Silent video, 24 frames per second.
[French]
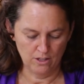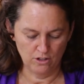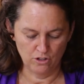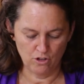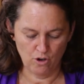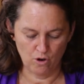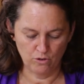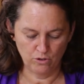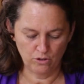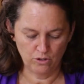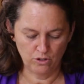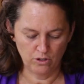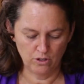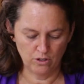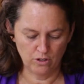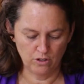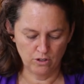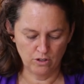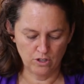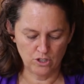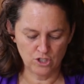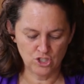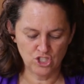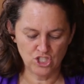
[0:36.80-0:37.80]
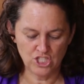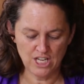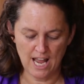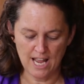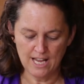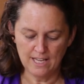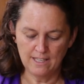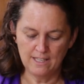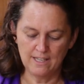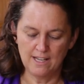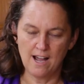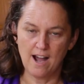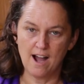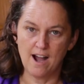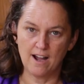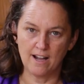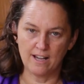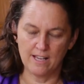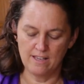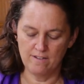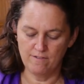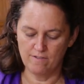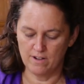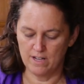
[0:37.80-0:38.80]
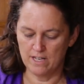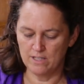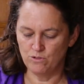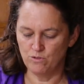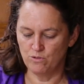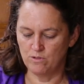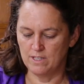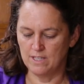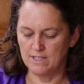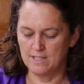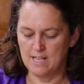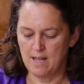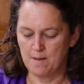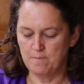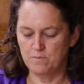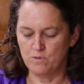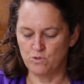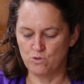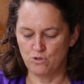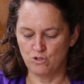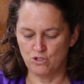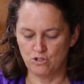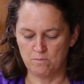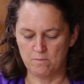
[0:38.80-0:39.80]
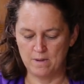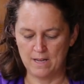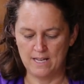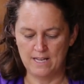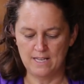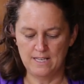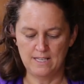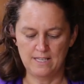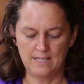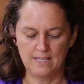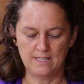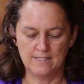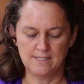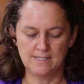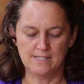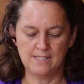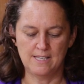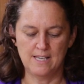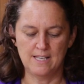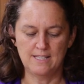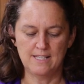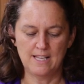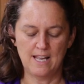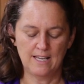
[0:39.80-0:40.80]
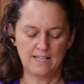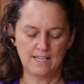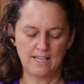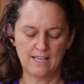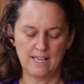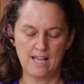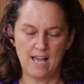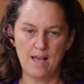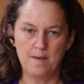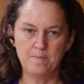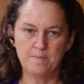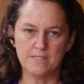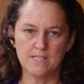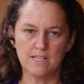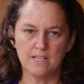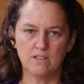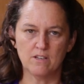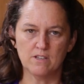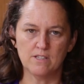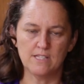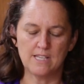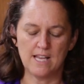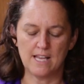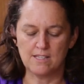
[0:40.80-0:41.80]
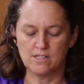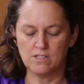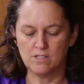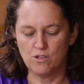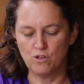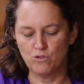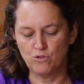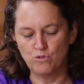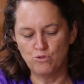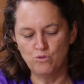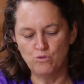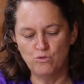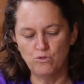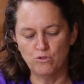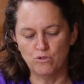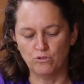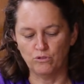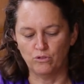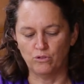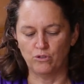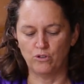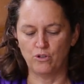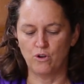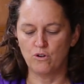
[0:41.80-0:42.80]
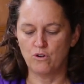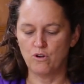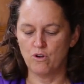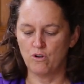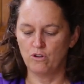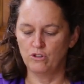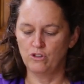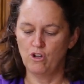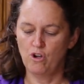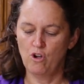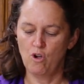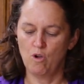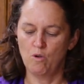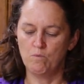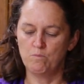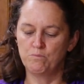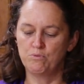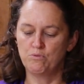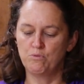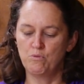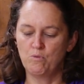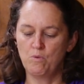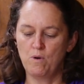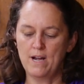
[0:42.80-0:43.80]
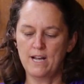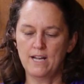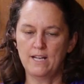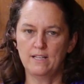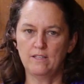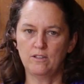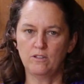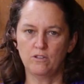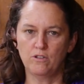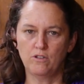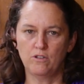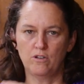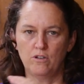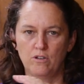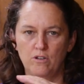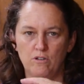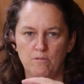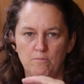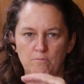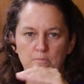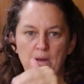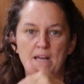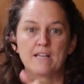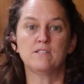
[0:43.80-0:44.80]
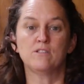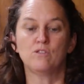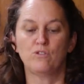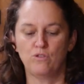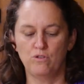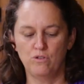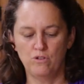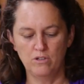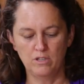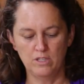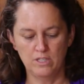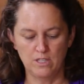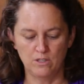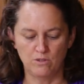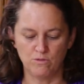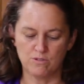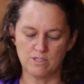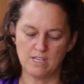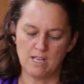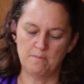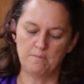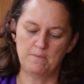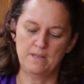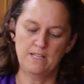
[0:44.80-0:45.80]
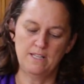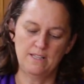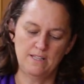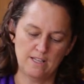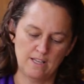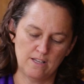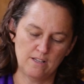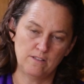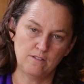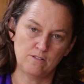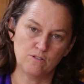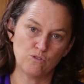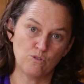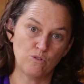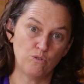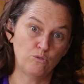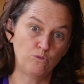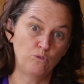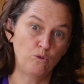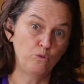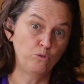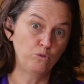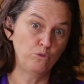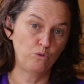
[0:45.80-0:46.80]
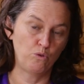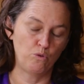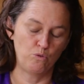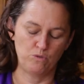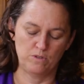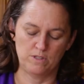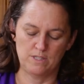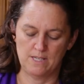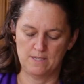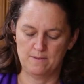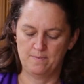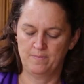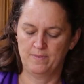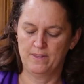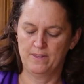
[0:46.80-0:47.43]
Donc, euh, chaque carré va être une étape du chemin et ce qui est agréable, c'est que ça se tourne. Donc, on a un point de bascule qui nous amène dans un autre côté.